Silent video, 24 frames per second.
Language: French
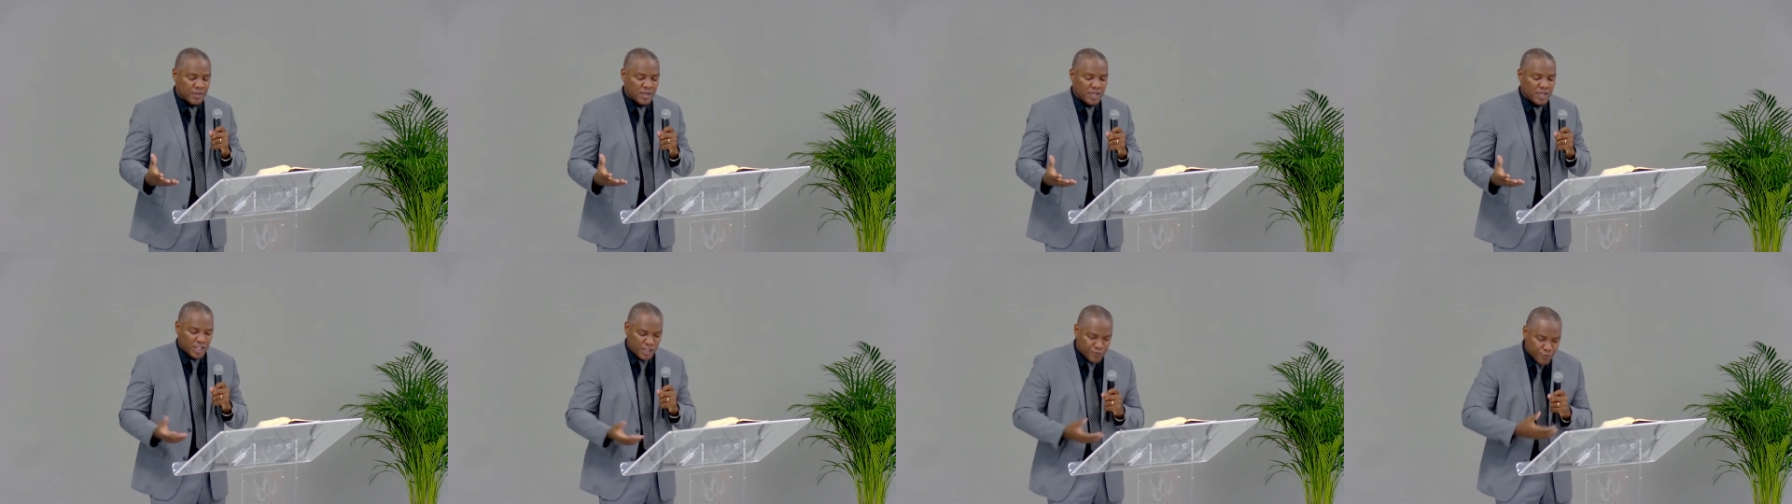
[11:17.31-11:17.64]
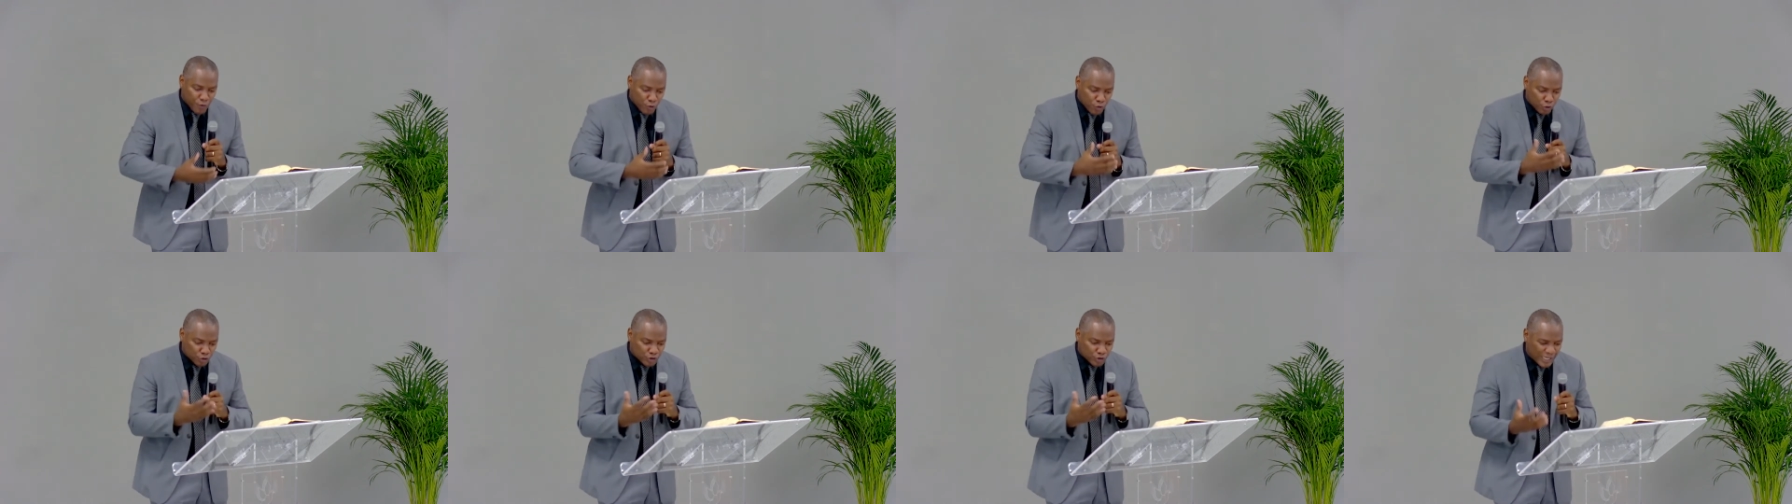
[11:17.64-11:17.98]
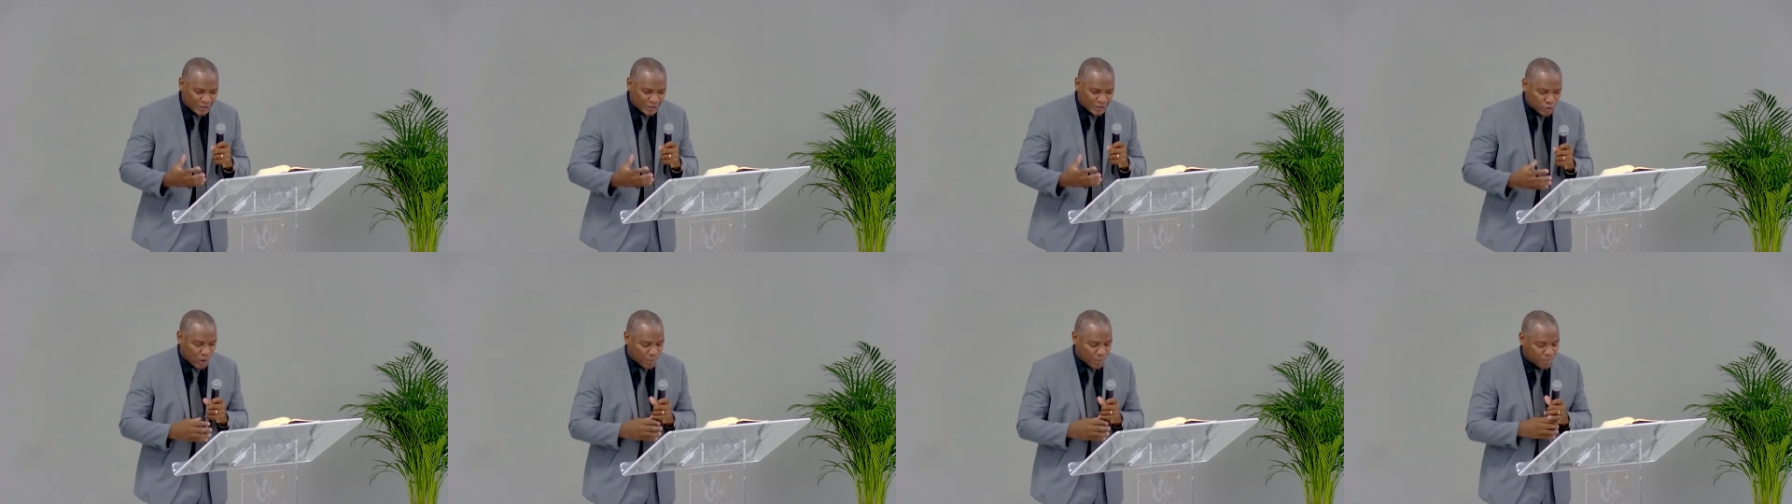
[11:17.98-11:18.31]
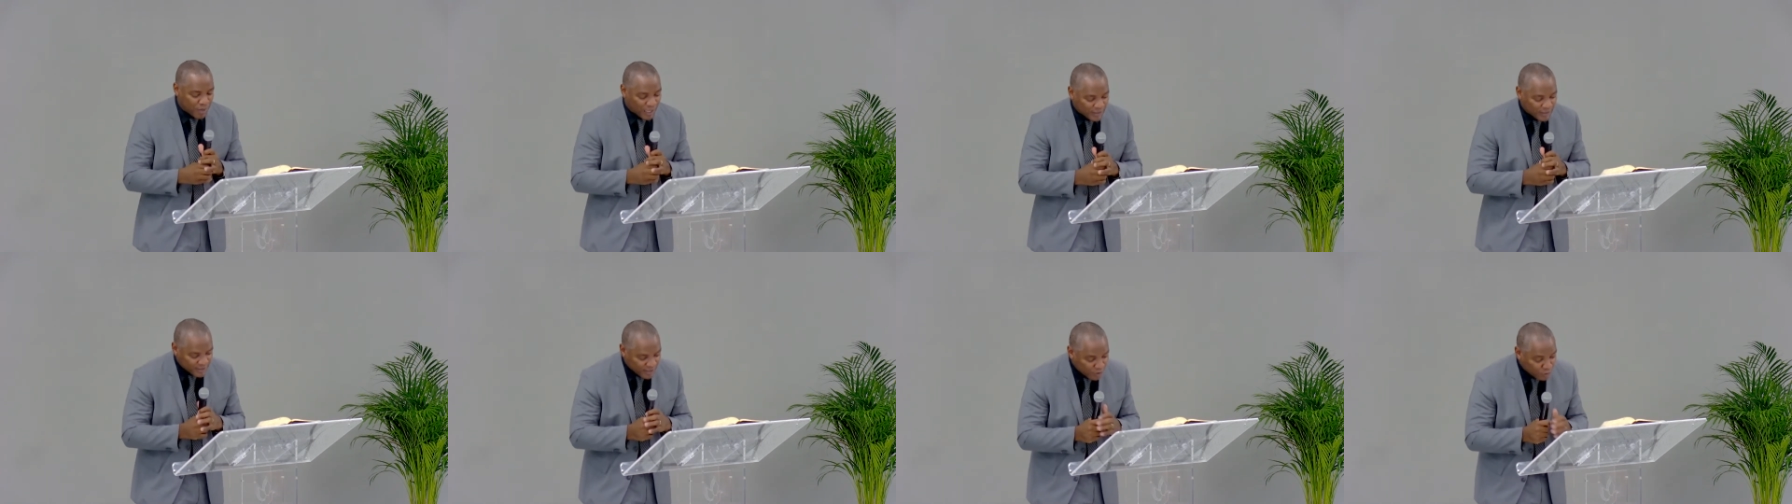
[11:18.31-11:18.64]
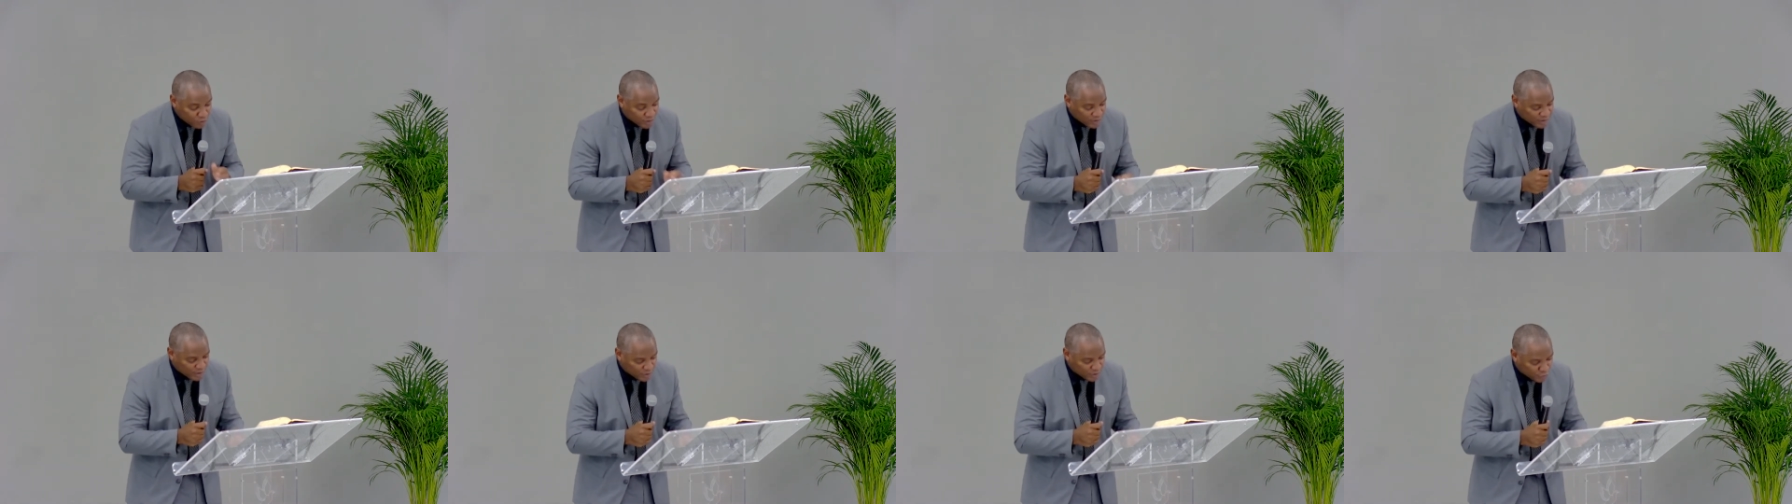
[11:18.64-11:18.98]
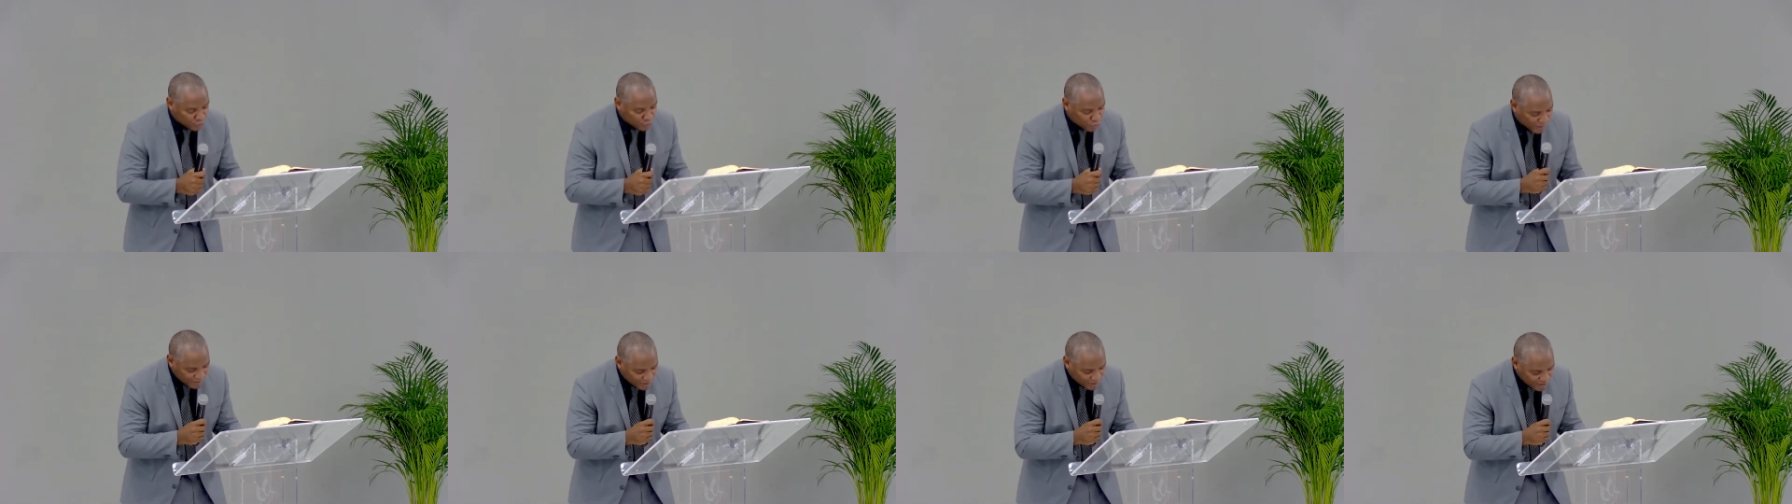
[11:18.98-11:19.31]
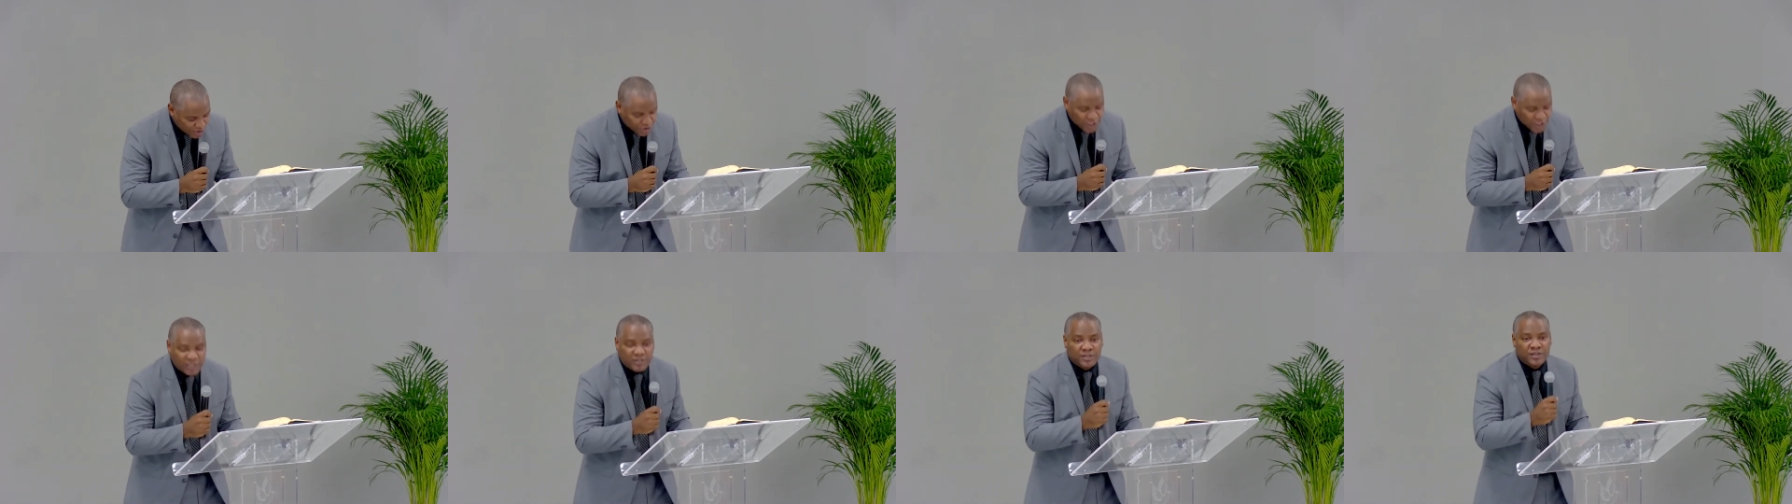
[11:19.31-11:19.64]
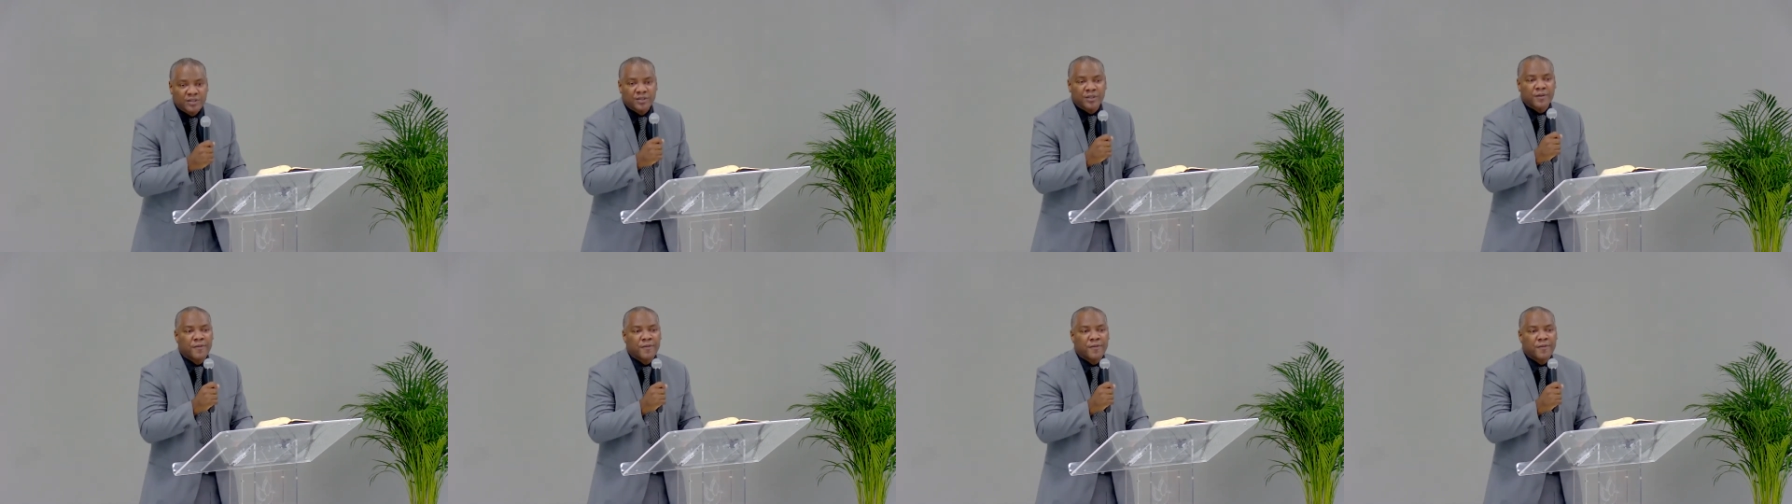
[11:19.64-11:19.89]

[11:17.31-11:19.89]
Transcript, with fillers: il faut que cela soit basé aussi sur la sagesse,